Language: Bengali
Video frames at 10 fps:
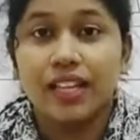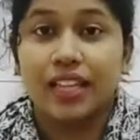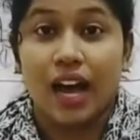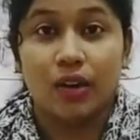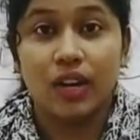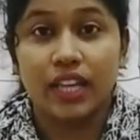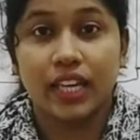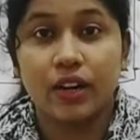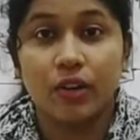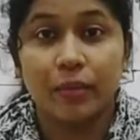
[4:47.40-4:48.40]
তাহলে
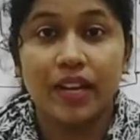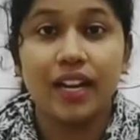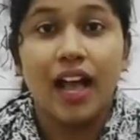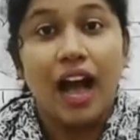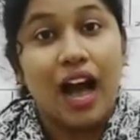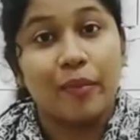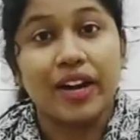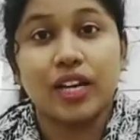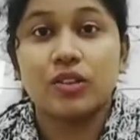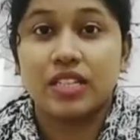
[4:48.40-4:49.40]
কি করবেন
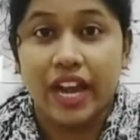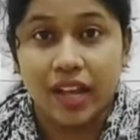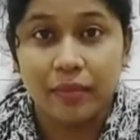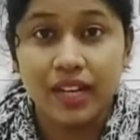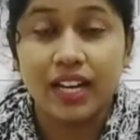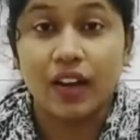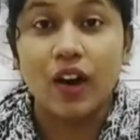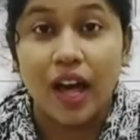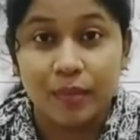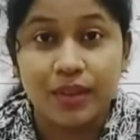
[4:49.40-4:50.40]
আমাকেও জানাবেন
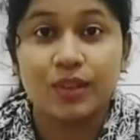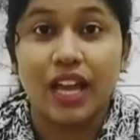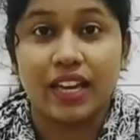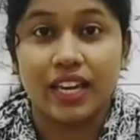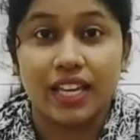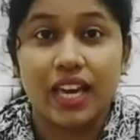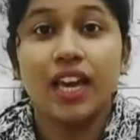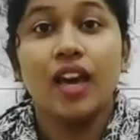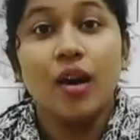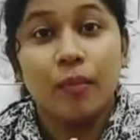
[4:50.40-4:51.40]
কারণ আমিও তাকে গিয়ে
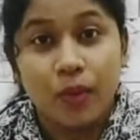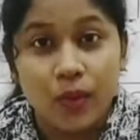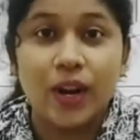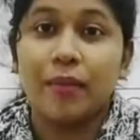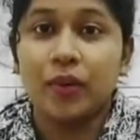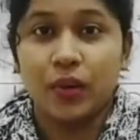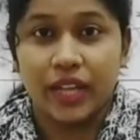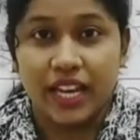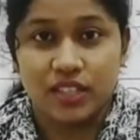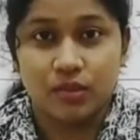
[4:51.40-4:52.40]
প্রণাম
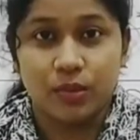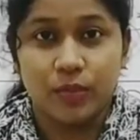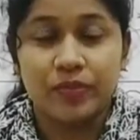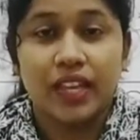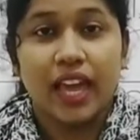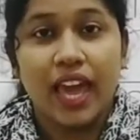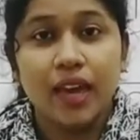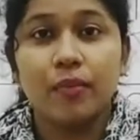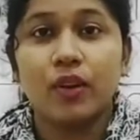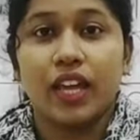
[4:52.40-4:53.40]
করে আসব
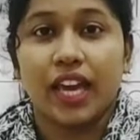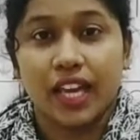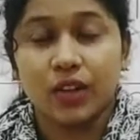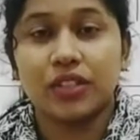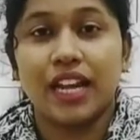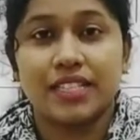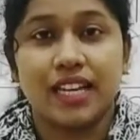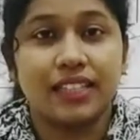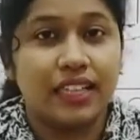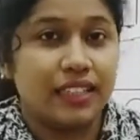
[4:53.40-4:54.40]
এই বলে হেরদ
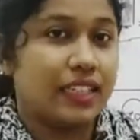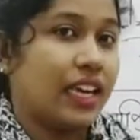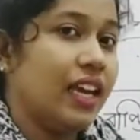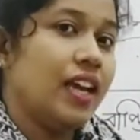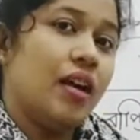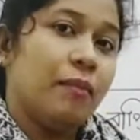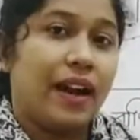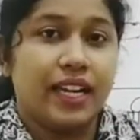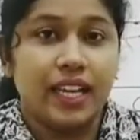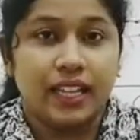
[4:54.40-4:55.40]
রাজা তাদেরকে
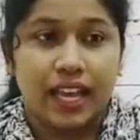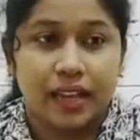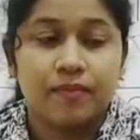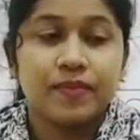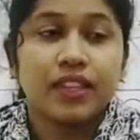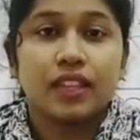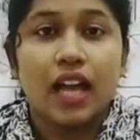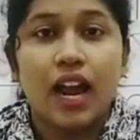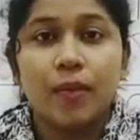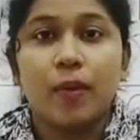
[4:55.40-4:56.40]
পাঠিয়ে দেয়
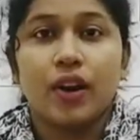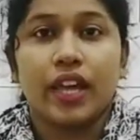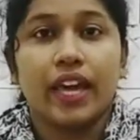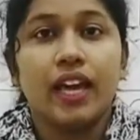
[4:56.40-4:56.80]
তারপরে